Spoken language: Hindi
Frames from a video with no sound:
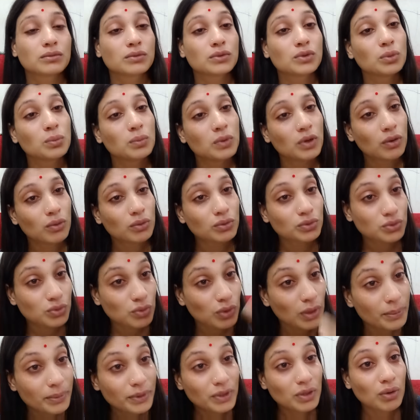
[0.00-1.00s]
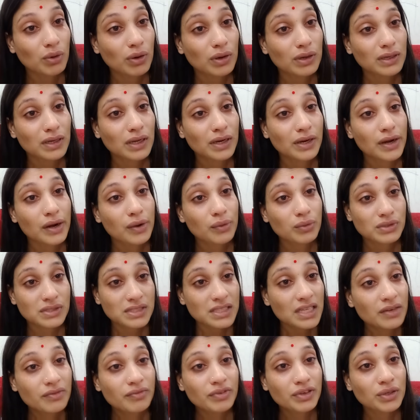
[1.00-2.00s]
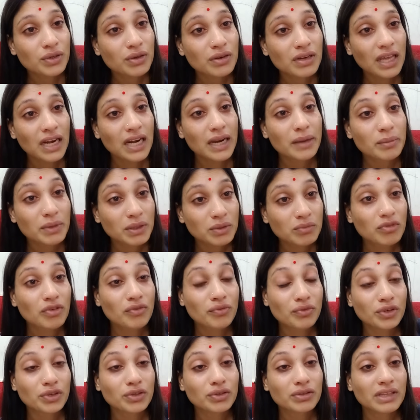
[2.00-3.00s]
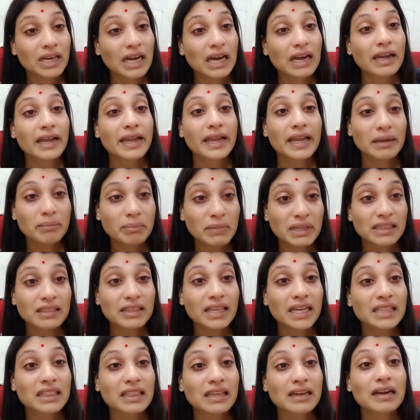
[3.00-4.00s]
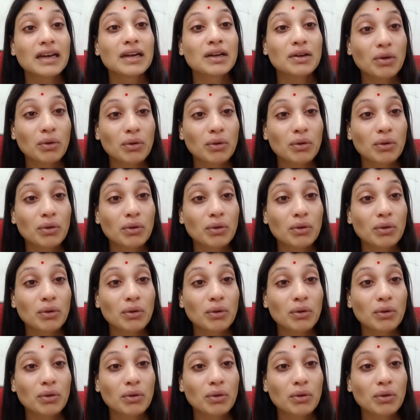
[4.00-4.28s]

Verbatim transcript: तुम लोग उसको अभी ट्रोल कर रहे हो उसने एक वीडियो डाला मैंने वो वीडियो देखा एक बंदा इतना